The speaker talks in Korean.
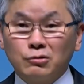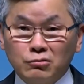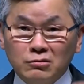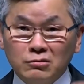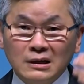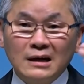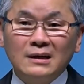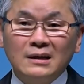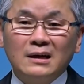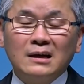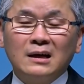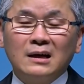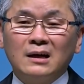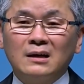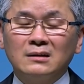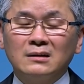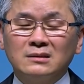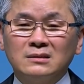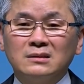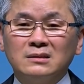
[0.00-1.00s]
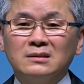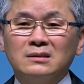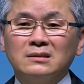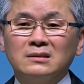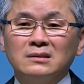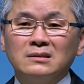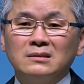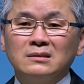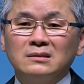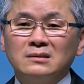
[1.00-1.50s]
그러고 나니까
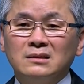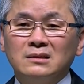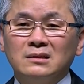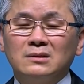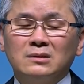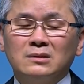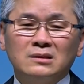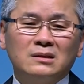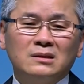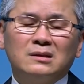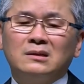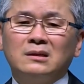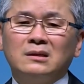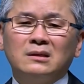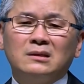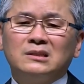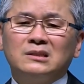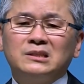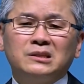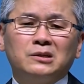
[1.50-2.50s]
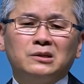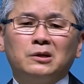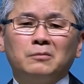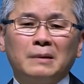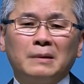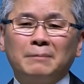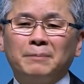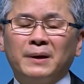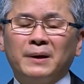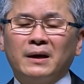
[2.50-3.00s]
그, 이, 이, 이
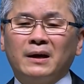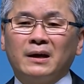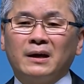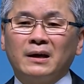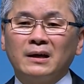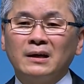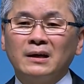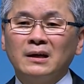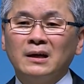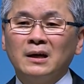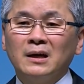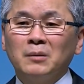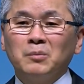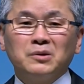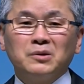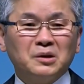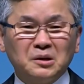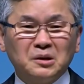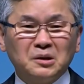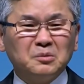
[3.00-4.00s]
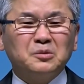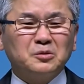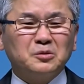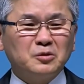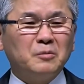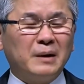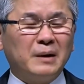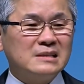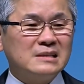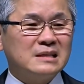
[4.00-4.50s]
시험 앞에 뭐
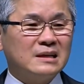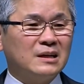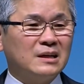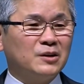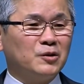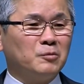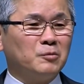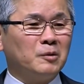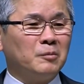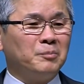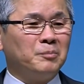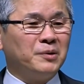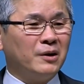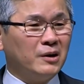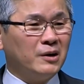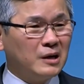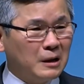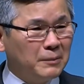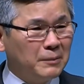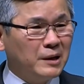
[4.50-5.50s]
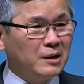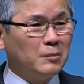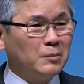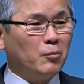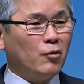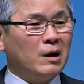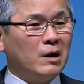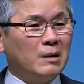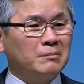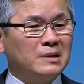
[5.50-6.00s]
여러분들 좀 알잖아요. 뭐
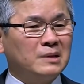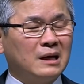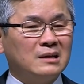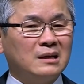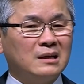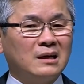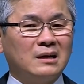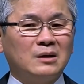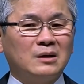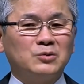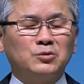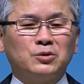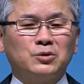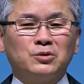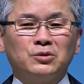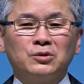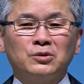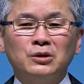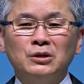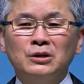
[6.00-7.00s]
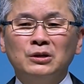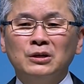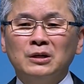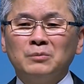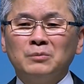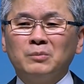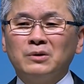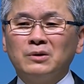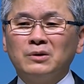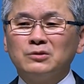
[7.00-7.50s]
별의별 모함 다 당하고
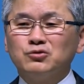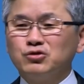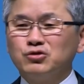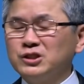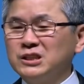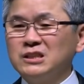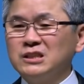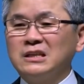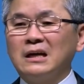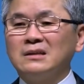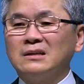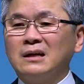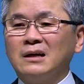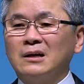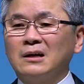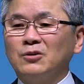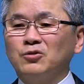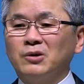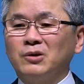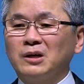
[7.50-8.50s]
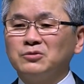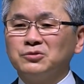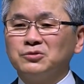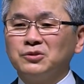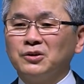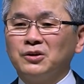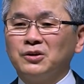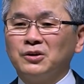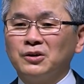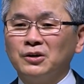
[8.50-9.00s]
뭐 수치 다 당하고
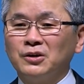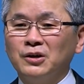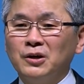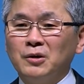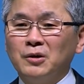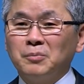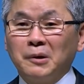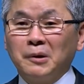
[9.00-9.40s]
해도요.